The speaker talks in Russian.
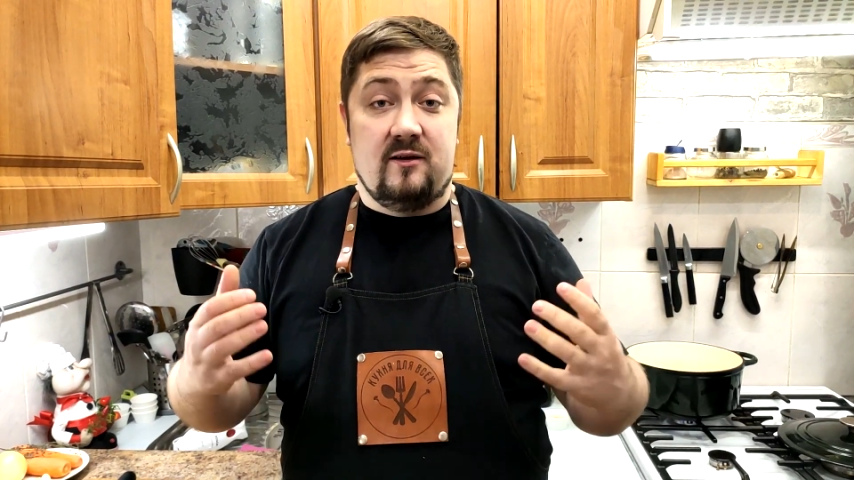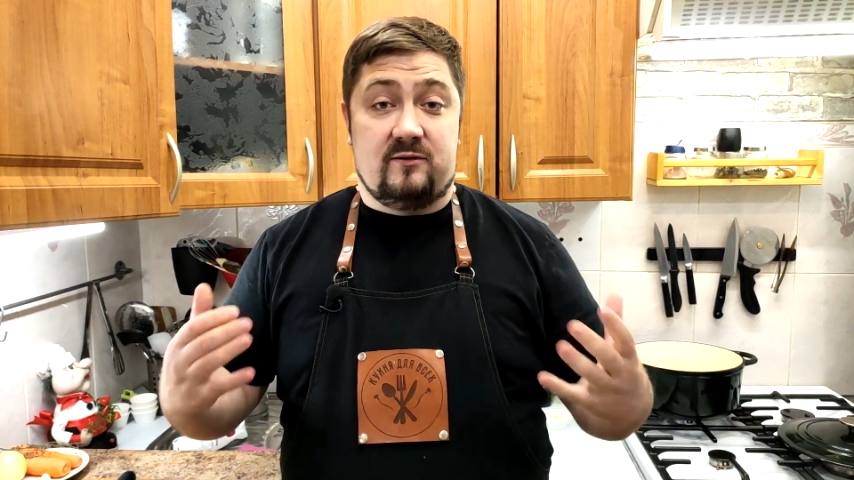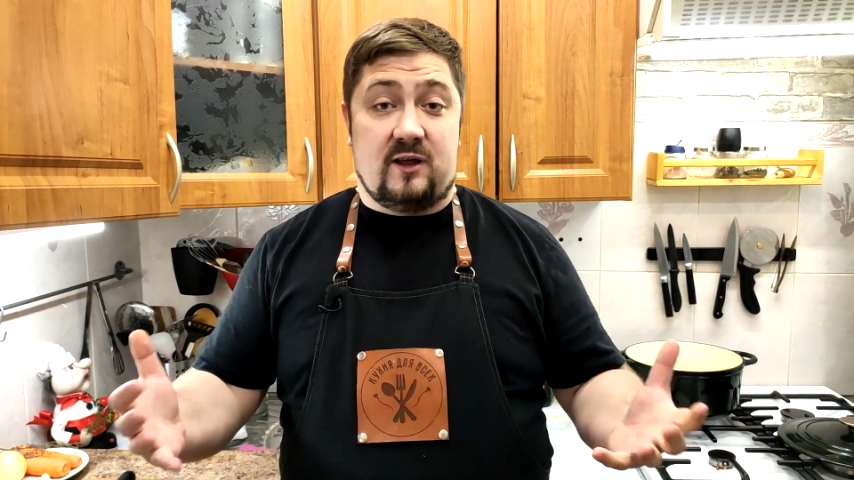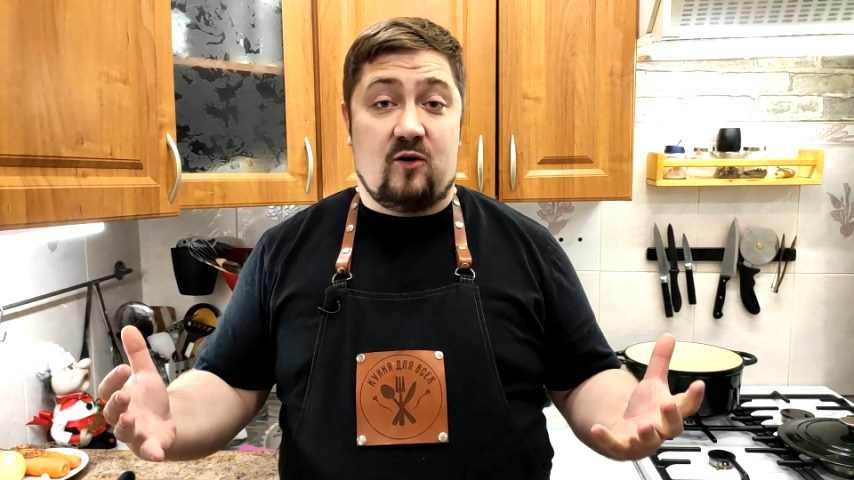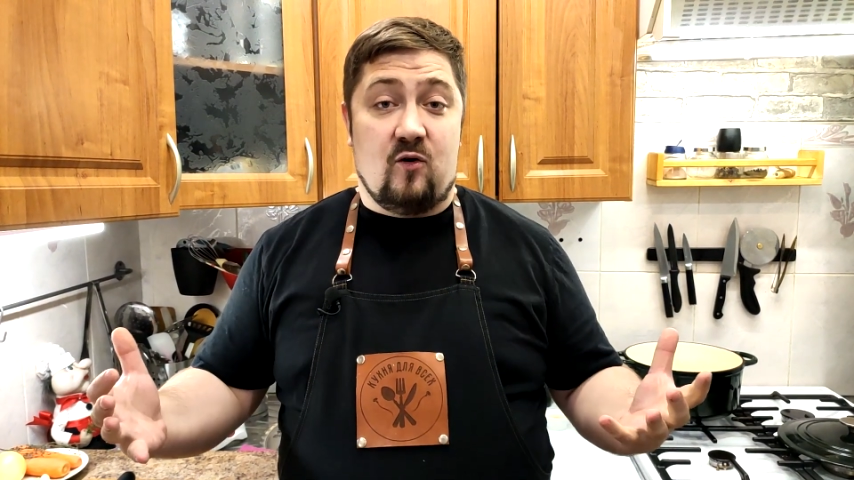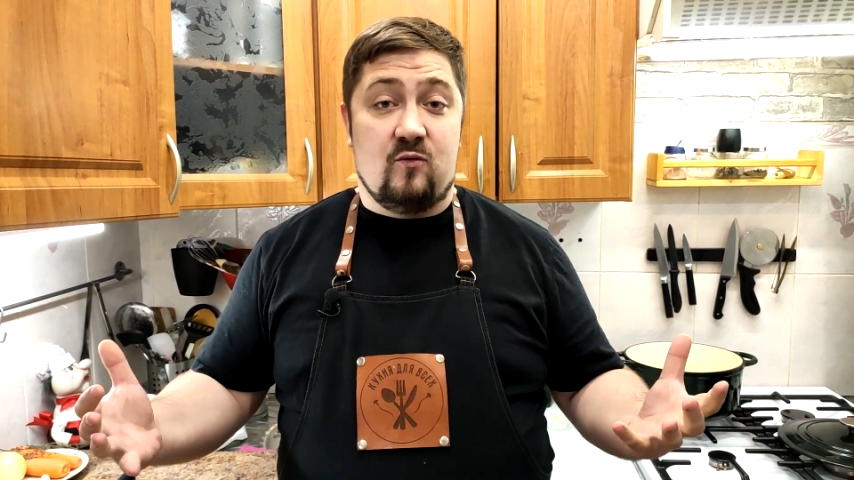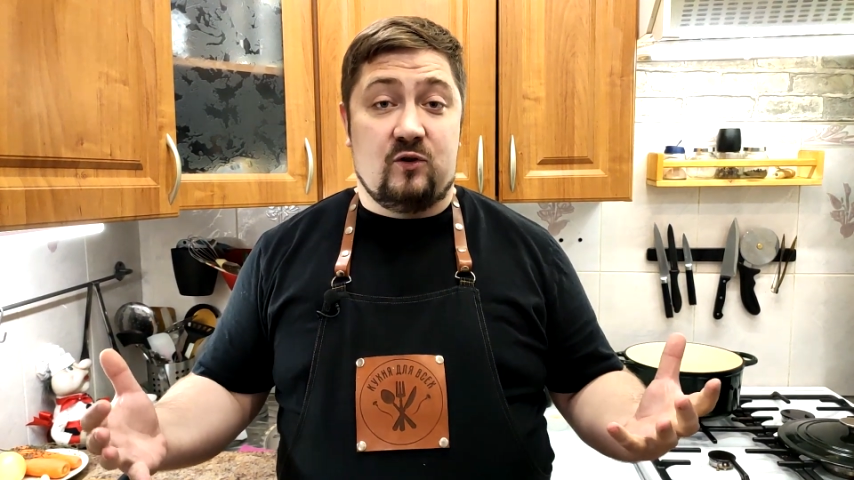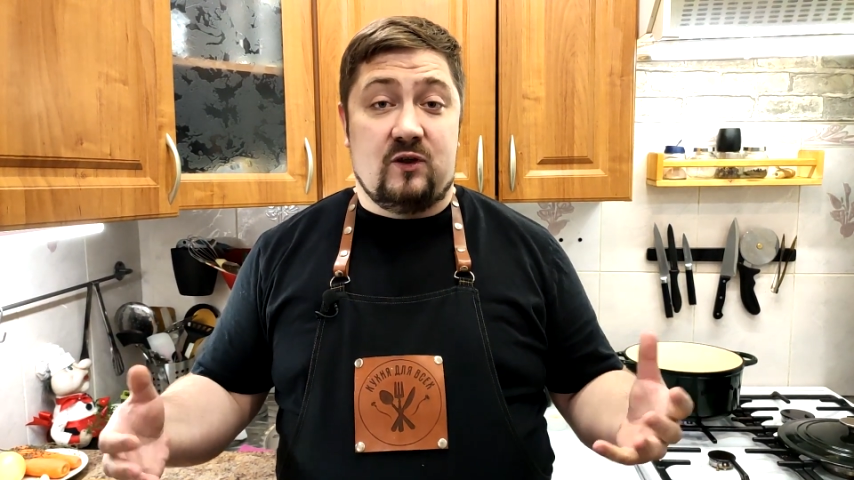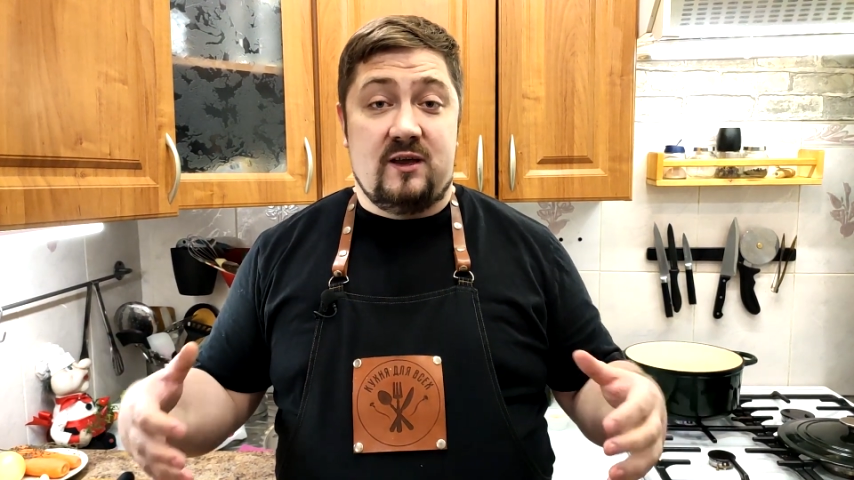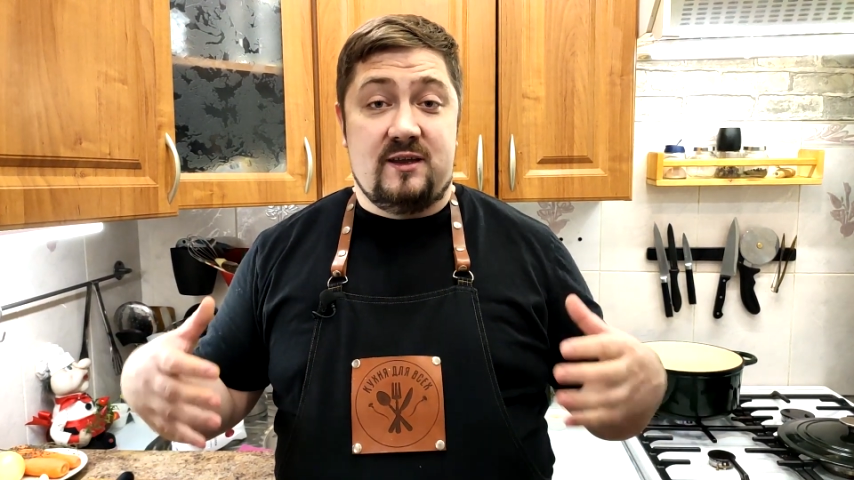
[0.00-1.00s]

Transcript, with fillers: в таком вот